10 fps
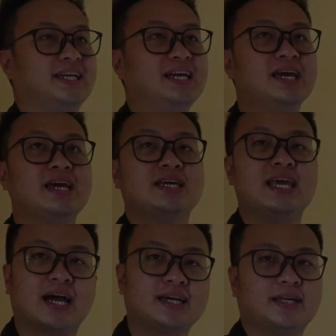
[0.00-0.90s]
ini
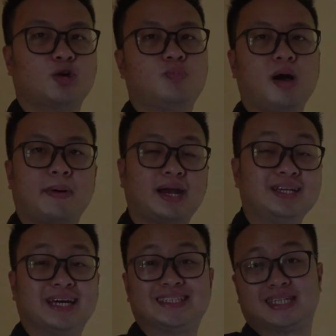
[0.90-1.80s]
yang kita rubah paling
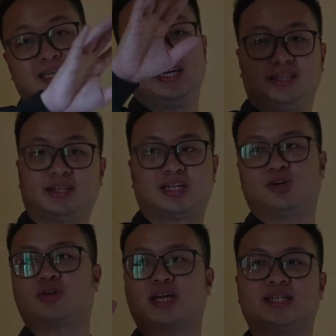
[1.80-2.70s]
dari segi
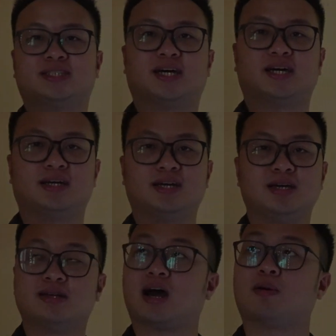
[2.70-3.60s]
interiornya aja.
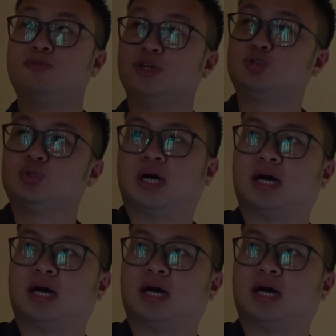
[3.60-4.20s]
Nah kemudian juga